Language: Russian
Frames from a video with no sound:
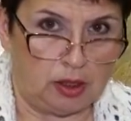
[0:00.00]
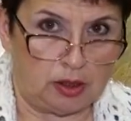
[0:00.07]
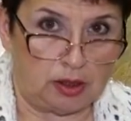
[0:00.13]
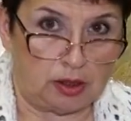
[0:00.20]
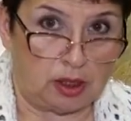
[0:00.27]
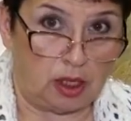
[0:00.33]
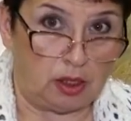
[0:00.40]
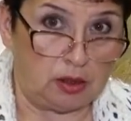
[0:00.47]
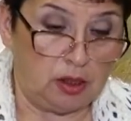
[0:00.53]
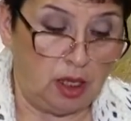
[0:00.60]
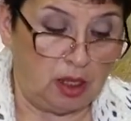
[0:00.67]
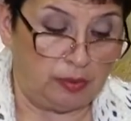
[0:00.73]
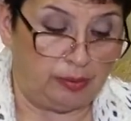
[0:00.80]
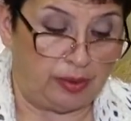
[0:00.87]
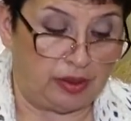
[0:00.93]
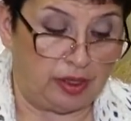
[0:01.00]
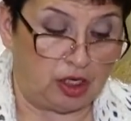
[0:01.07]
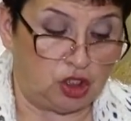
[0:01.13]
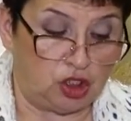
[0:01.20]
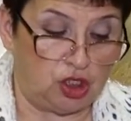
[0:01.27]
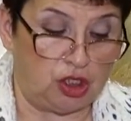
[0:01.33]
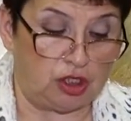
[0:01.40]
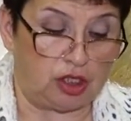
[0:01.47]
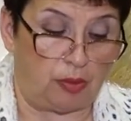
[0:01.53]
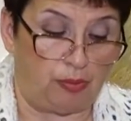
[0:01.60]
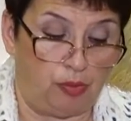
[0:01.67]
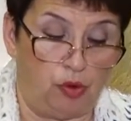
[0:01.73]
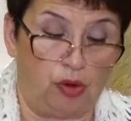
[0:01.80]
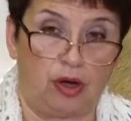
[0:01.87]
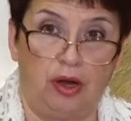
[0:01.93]
Солдат положил
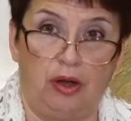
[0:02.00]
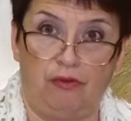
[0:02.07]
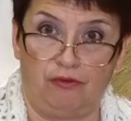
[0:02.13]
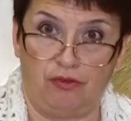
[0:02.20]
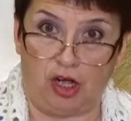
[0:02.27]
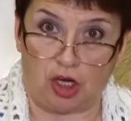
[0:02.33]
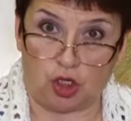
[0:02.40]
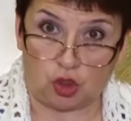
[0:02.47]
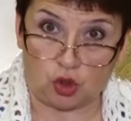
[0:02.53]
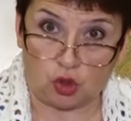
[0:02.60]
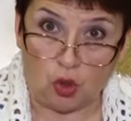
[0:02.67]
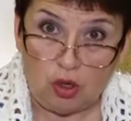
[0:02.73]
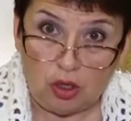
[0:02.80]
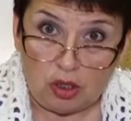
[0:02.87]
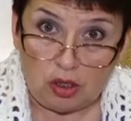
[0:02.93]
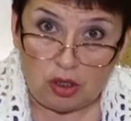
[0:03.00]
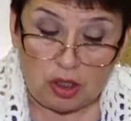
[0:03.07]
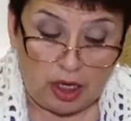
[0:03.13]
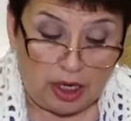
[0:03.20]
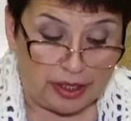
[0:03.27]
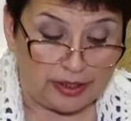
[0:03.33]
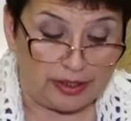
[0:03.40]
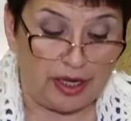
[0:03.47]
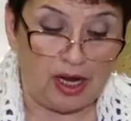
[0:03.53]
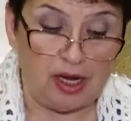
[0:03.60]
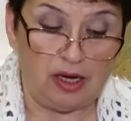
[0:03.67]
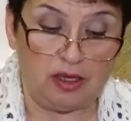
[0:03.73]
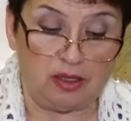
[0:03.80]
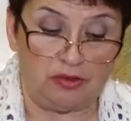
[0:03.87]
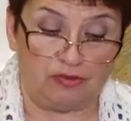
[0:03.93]
топор в горшок,
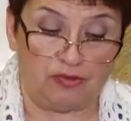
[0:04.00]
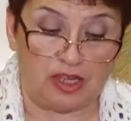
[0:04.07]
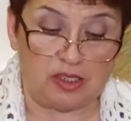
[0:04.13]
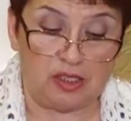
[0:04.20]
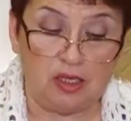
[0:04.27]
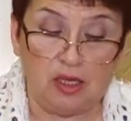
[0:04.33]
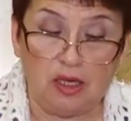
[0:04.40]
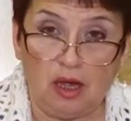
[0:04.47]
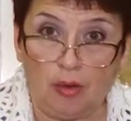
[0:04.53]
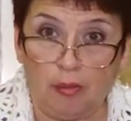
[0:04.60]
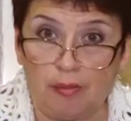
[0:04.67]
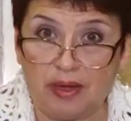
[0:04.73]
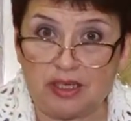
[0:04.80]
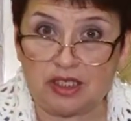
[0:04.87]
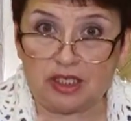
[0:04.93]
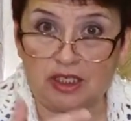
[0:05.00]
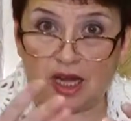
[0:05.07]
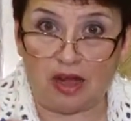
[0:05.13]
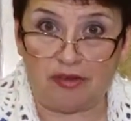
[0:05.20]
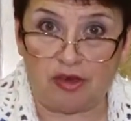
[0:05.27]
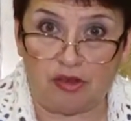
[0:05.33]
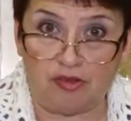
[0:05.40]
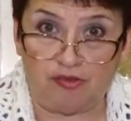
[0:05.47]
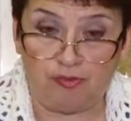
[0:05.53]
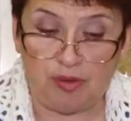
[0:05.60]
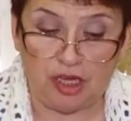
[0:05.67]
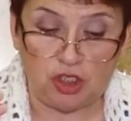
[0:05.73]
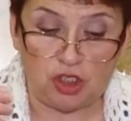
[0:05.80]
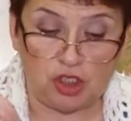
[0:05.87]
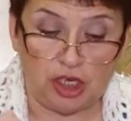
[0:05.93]
налил воды, поставил в
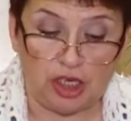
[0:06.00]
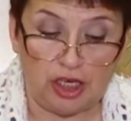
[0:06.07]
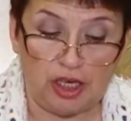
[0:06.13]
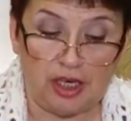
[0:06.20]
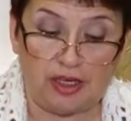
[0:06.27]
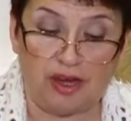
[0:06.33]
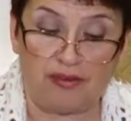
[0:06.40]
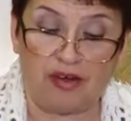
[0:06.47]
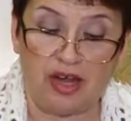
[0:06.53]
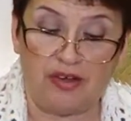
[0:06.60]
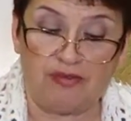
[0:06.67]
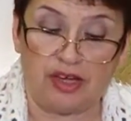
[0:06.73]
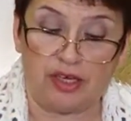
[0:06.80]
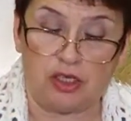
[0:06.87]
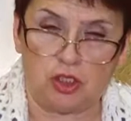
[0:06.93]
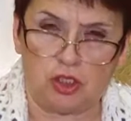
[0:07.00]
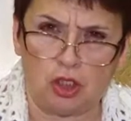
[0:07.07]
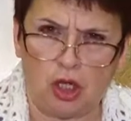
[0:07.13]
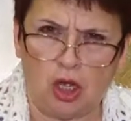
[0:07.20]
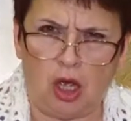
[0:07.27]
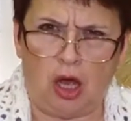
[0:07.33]
печь и давай варить.